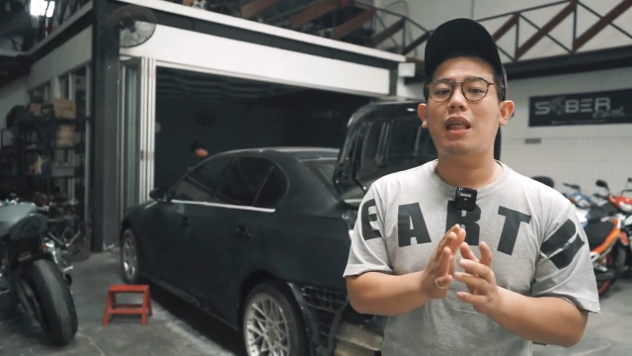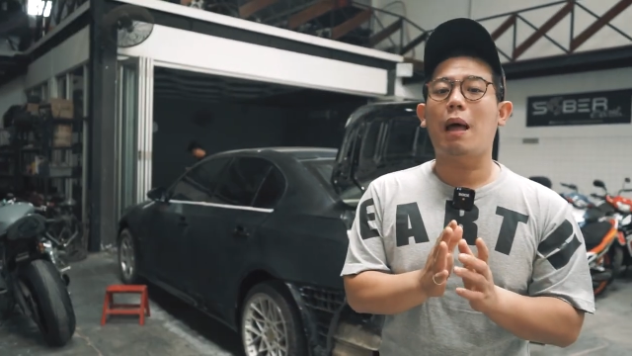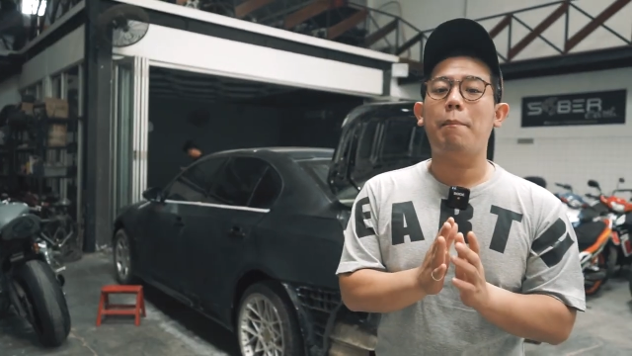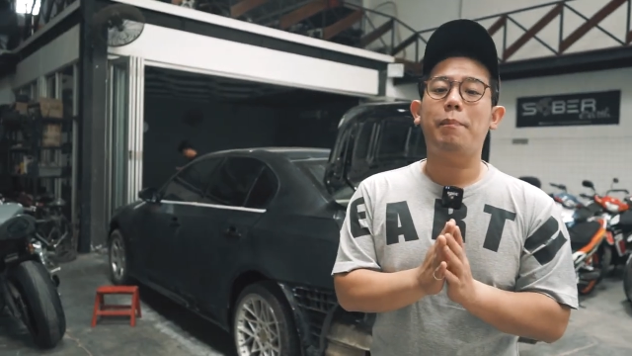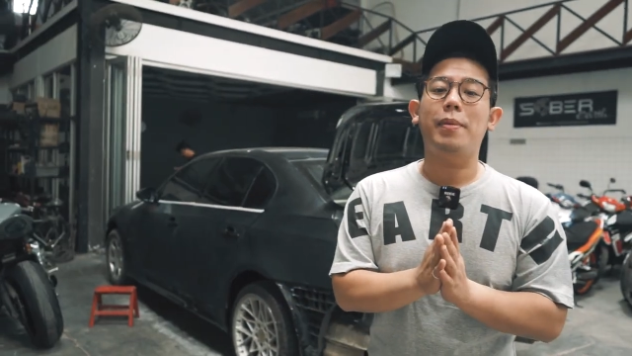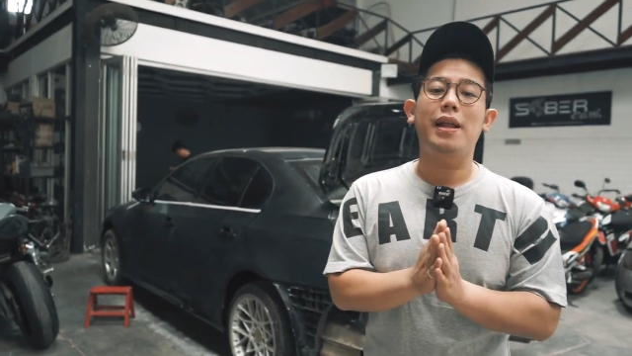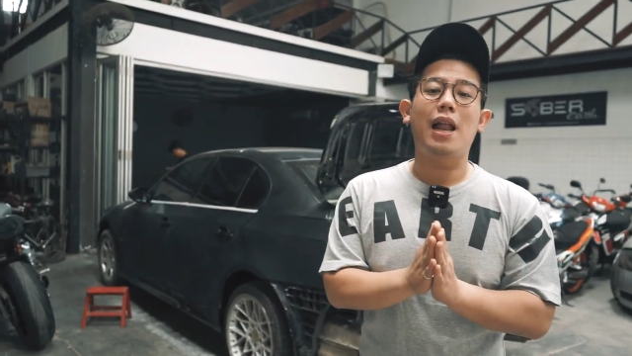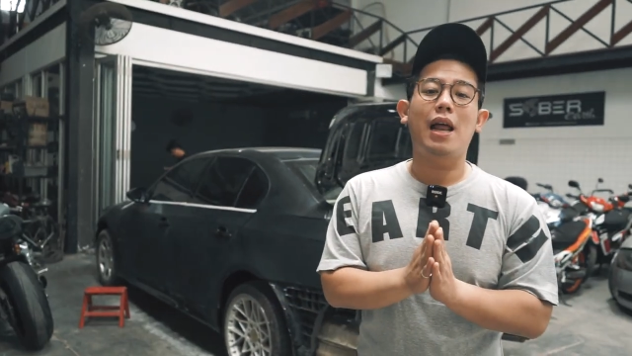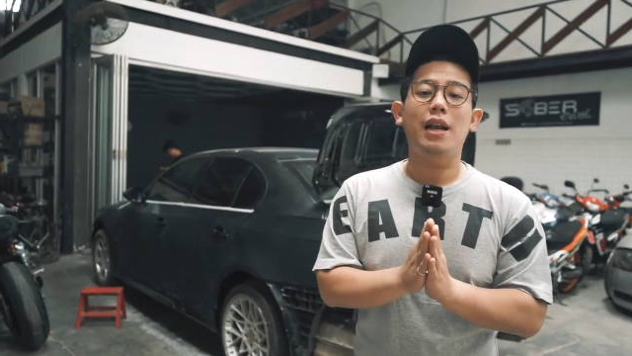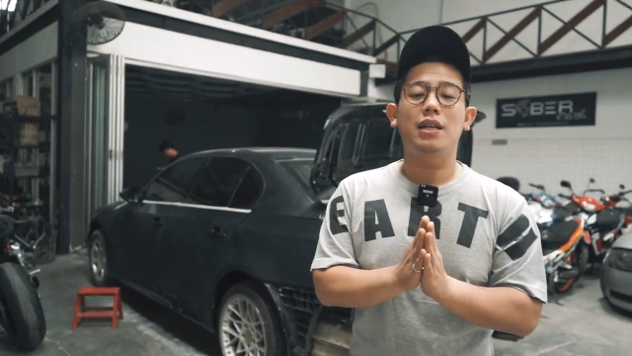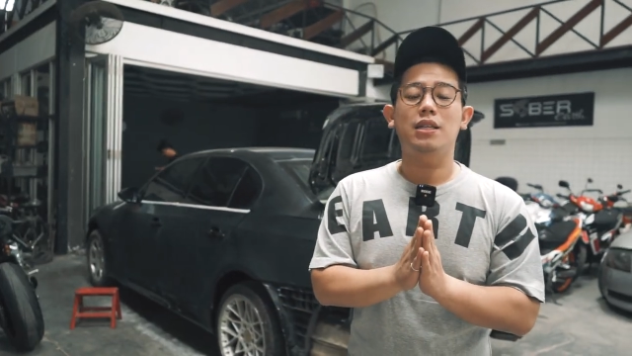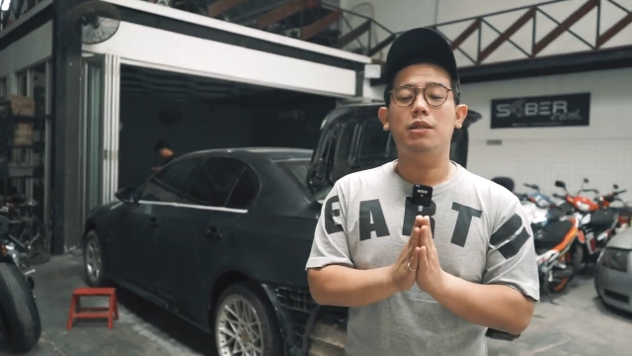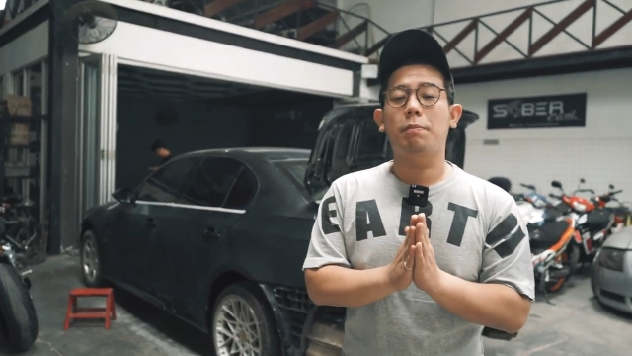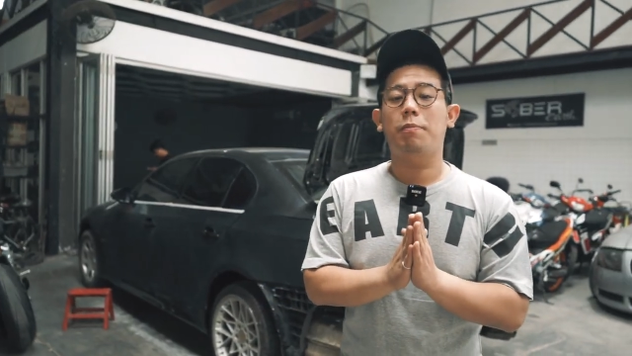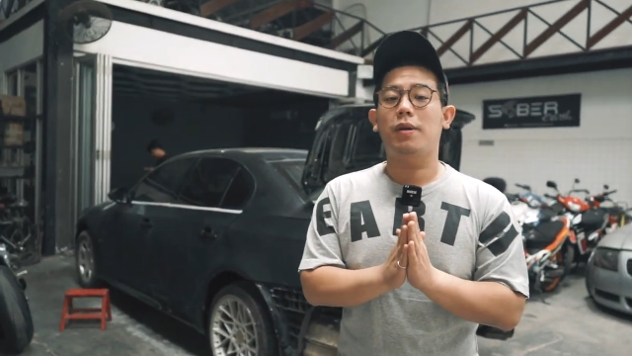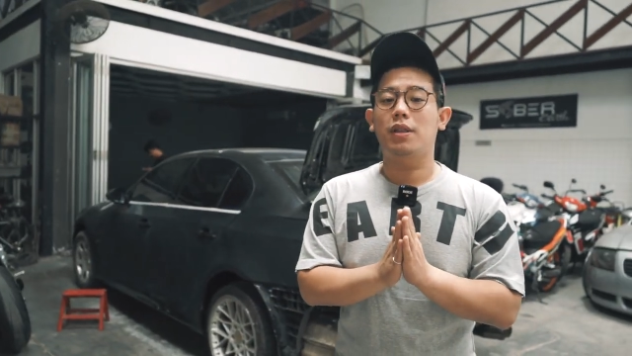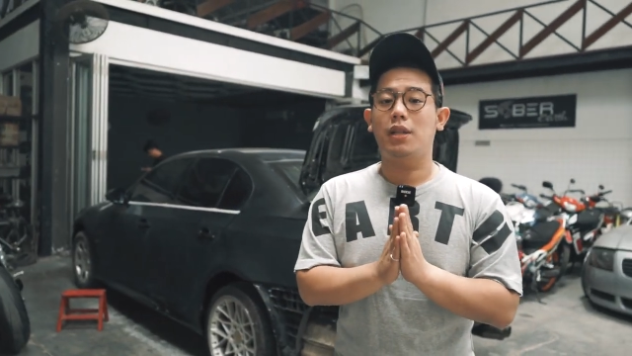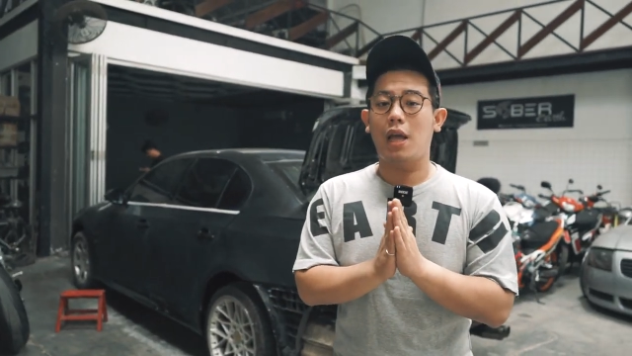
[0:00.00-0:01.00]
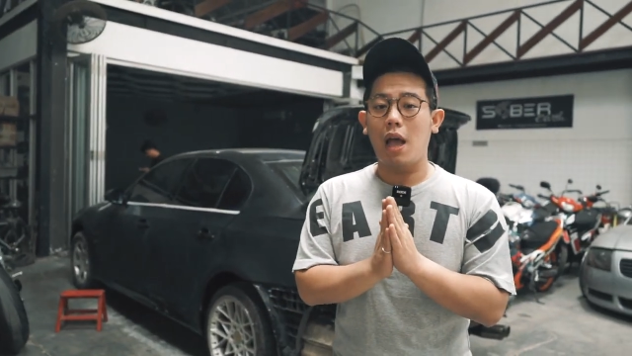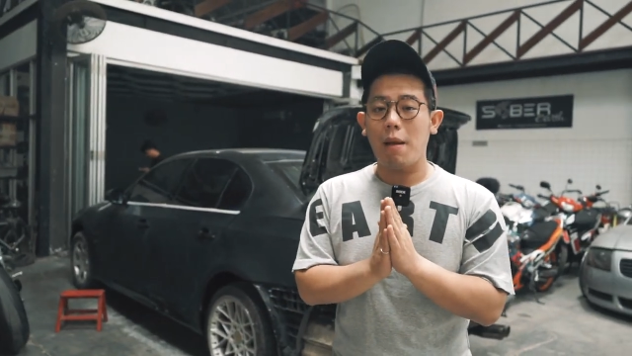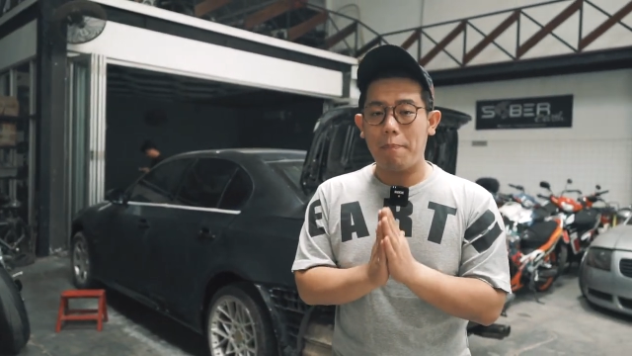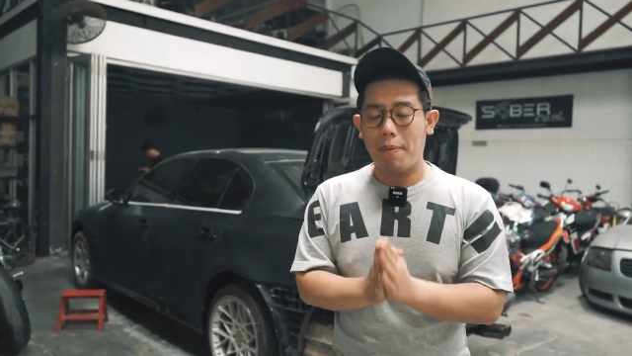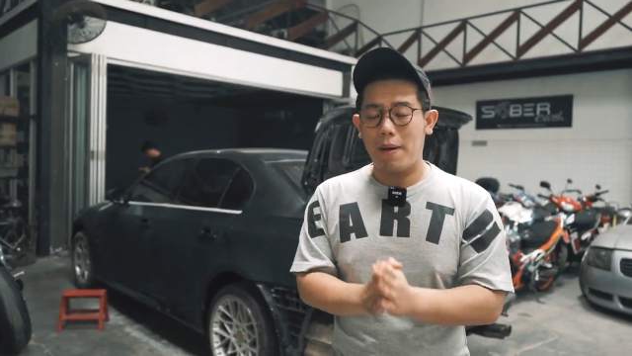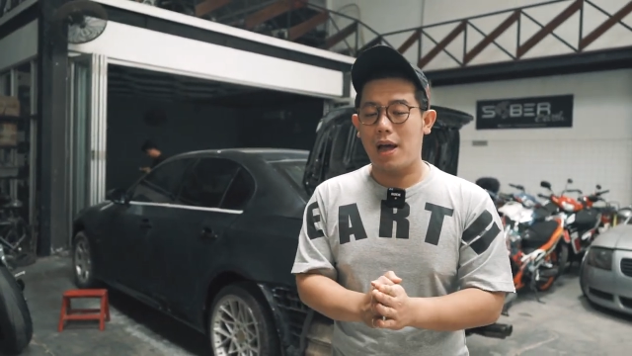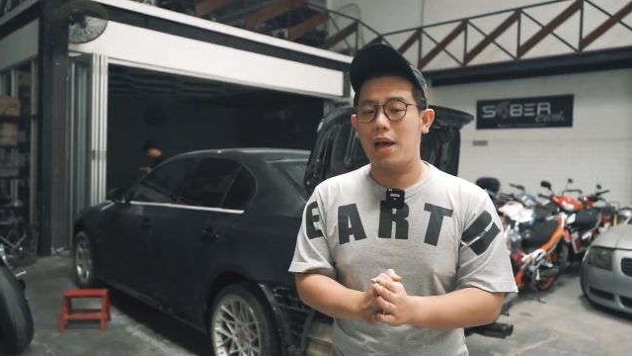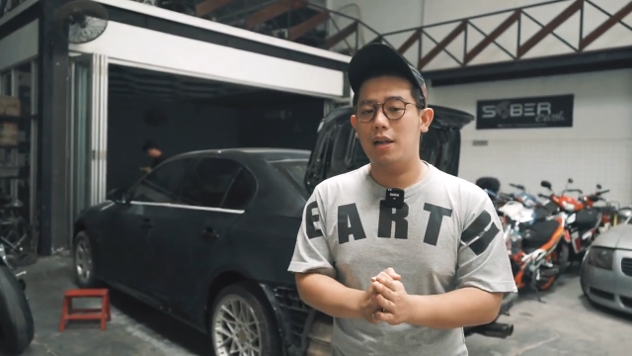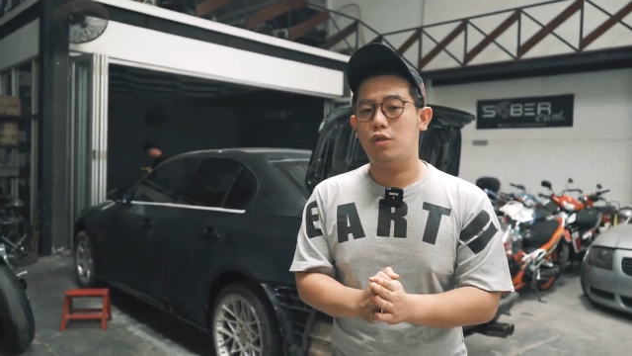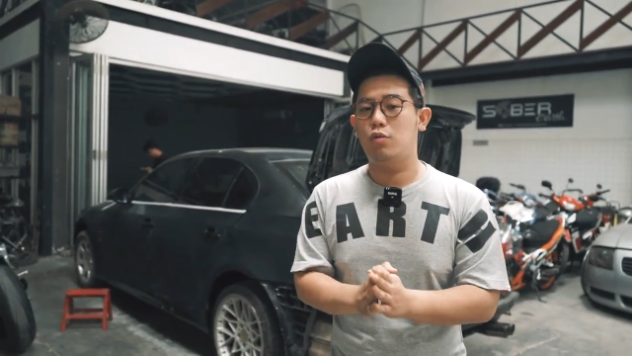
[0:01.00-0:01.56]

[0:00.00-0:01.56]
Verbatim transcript: tampilannya seperti apa,